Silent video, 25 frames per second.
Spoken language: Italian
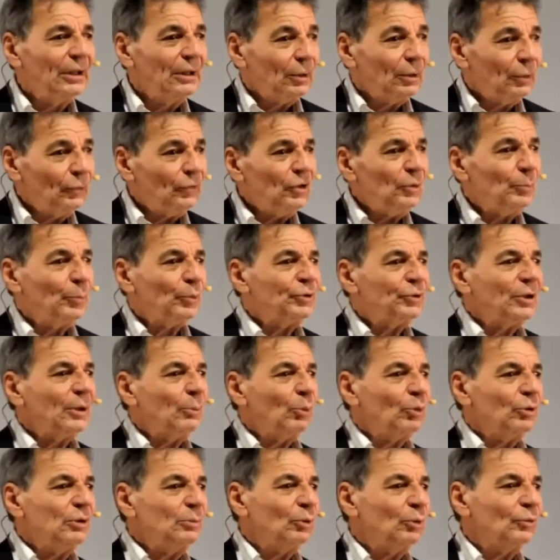Così
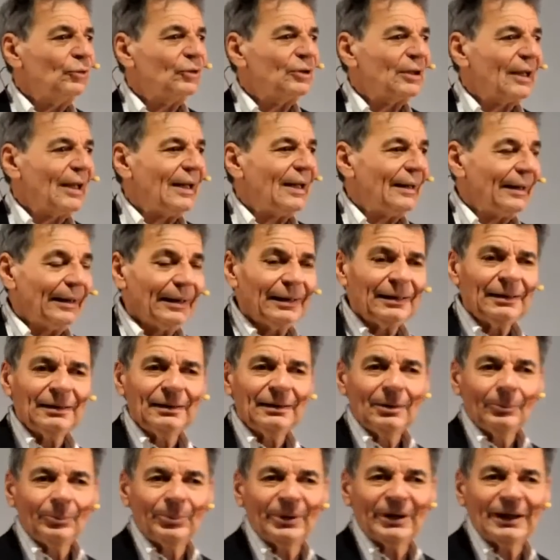potremo dimostrare
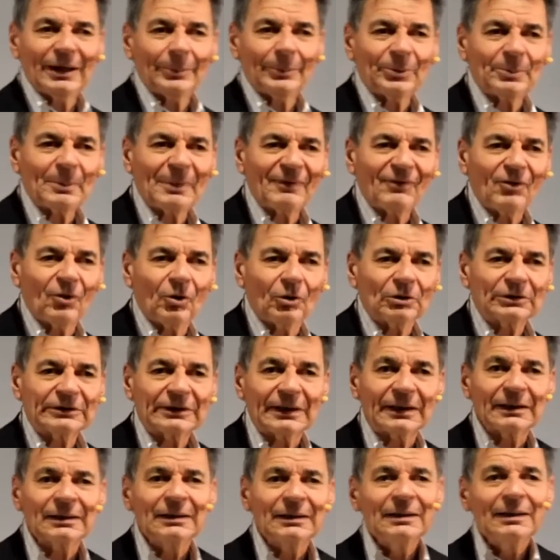per la prima
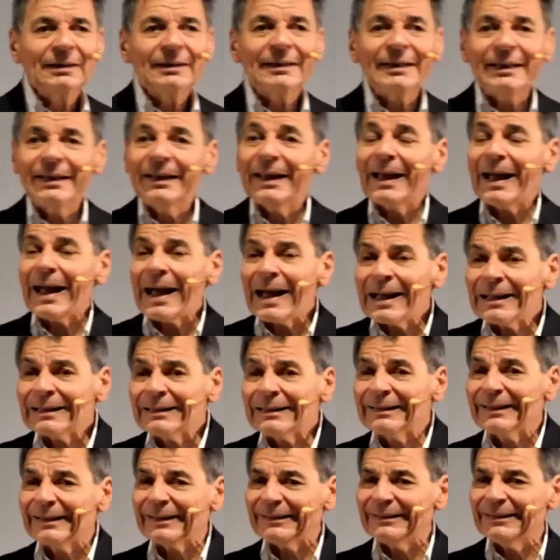volta che
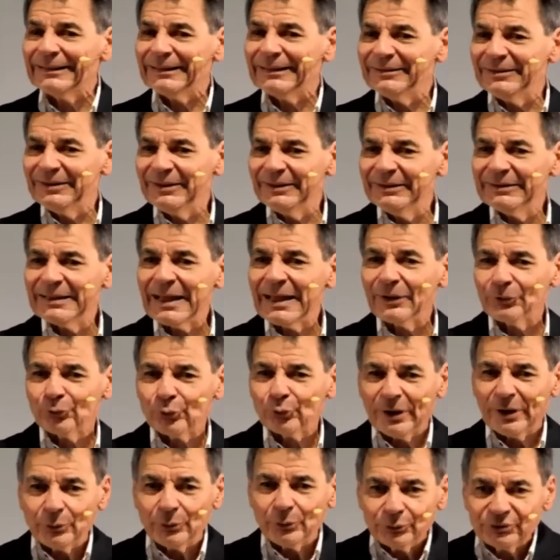anche nell'antichità,
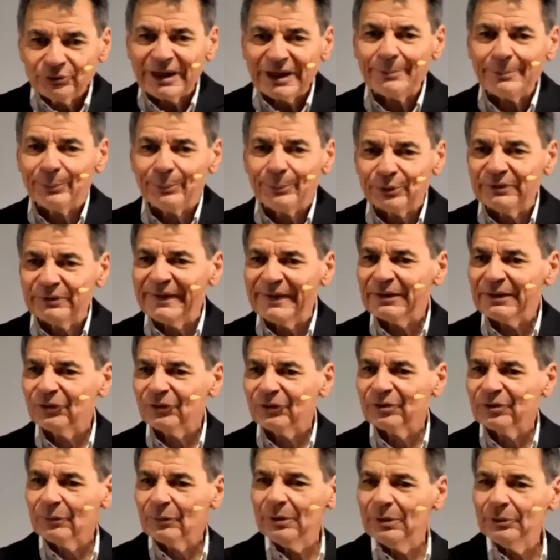cioè in un tempo
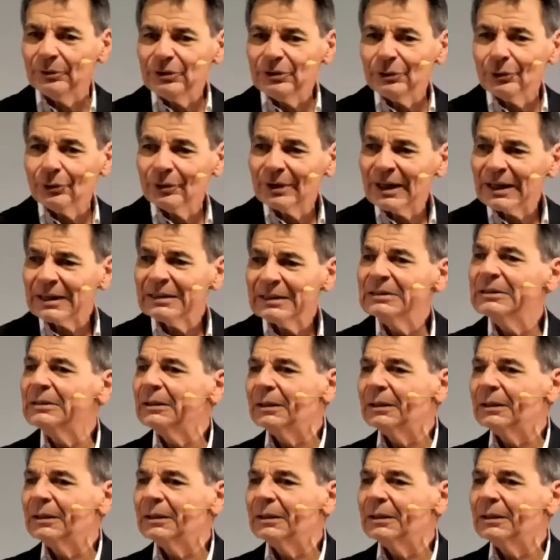diverso da quello di ora,